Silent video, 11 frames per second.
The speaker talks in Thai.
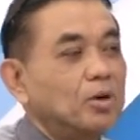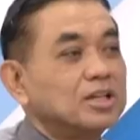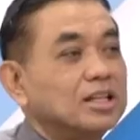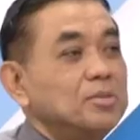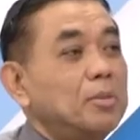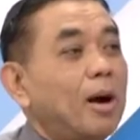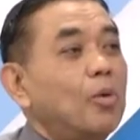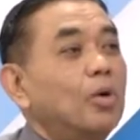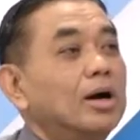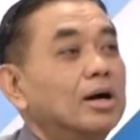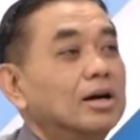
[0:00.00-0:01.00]
ริษัทที่มี
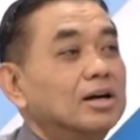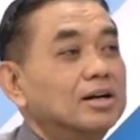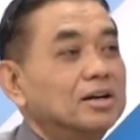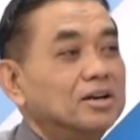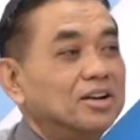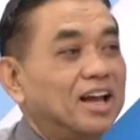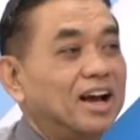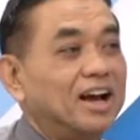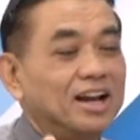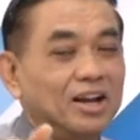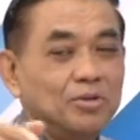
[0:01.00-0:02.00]
power ใช่
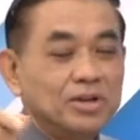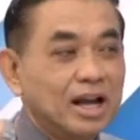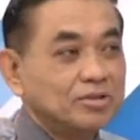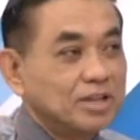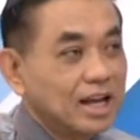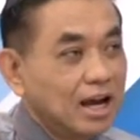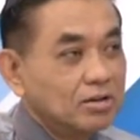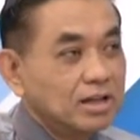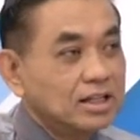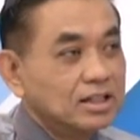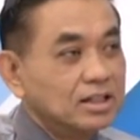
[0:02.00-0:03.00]
ค่ะแล้ว1979
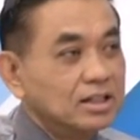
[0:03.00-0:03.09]
นี่คือ